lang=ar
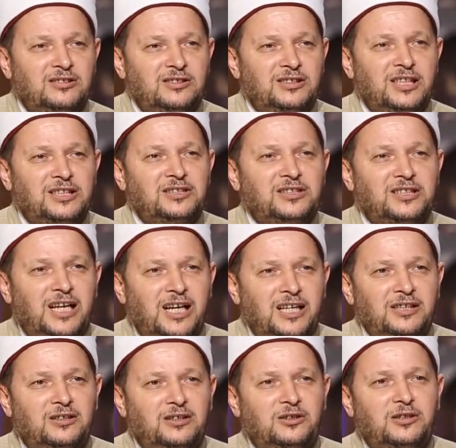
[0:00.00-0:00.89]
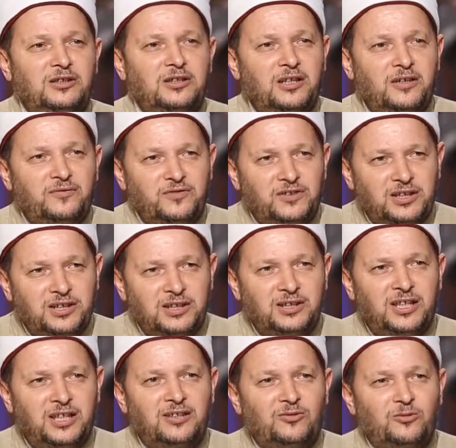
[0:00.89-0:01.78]
يستعد
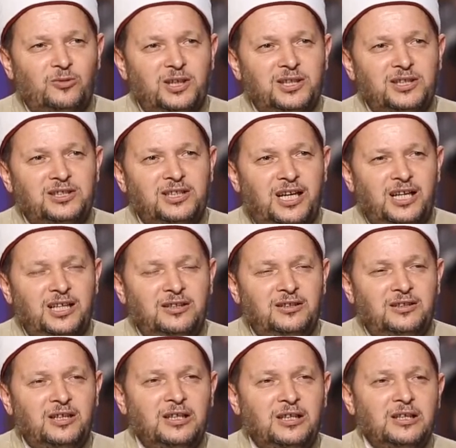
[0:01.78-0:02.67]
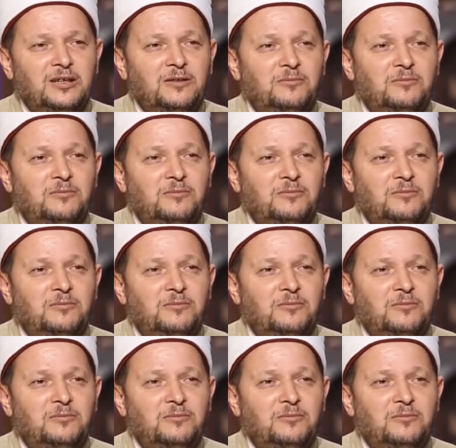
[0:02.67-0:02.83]
نفسيا ويستعد